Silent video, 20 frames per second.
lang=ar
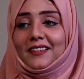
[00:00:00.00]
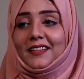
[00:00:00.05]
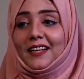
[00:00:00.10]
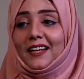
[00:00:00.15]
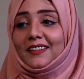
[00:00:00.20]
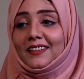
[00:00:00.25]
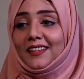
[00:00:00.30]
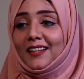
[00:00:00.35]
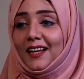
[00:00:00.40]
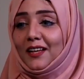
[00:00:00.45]

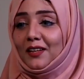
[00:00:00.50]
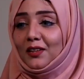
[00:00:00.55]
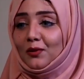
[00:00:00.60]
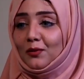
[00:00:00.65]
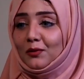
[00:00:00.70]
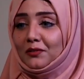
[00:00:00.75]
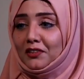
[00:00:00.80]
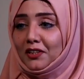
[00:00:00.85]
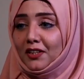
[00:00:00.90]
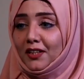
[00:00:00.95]
يعني الآن
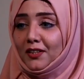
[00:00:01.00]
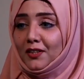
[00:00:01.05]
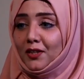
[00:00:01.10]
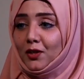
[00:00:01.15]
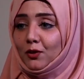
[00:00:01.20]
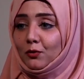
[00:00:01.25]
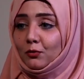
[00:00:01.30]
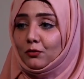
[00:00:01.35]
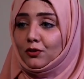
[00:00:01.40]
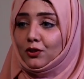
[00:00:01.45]
قلت لي إنك
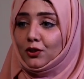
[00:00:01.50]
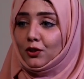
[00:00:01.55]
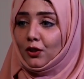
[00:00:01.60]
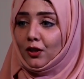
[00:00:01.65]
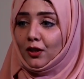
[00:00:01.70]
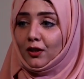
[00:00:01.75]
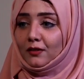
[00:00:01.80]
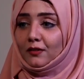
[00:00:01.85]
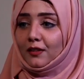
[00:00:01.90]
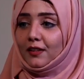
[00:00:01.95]
كنت
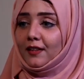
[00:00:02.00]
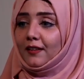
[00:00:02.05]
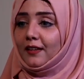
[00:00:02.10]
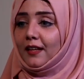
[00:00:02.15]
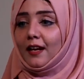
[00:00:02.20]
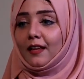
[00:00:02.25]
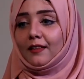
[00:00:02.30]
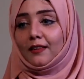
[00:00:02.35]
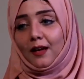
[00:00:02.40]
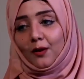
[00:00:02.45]
أخت
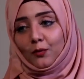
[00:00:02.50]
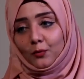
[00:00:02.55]
لثلاثة